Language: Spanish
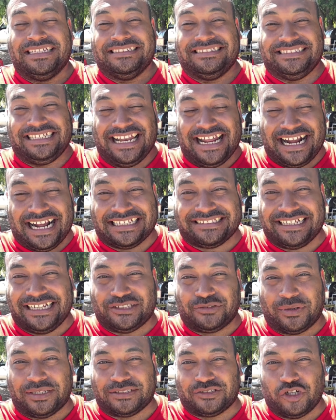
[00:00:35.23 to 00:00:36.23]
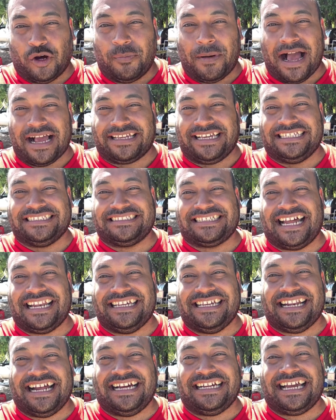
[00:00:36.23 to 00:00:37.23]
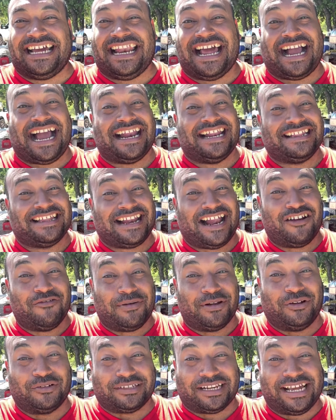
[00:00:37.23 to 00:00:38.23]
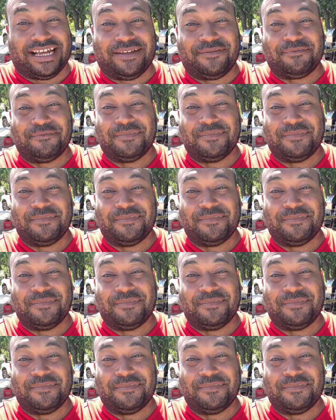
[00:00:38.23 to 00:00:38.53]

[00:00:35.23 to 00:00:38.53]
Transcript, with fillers: tienen que hacer su stop aquí en Salina, en la carretera número 3,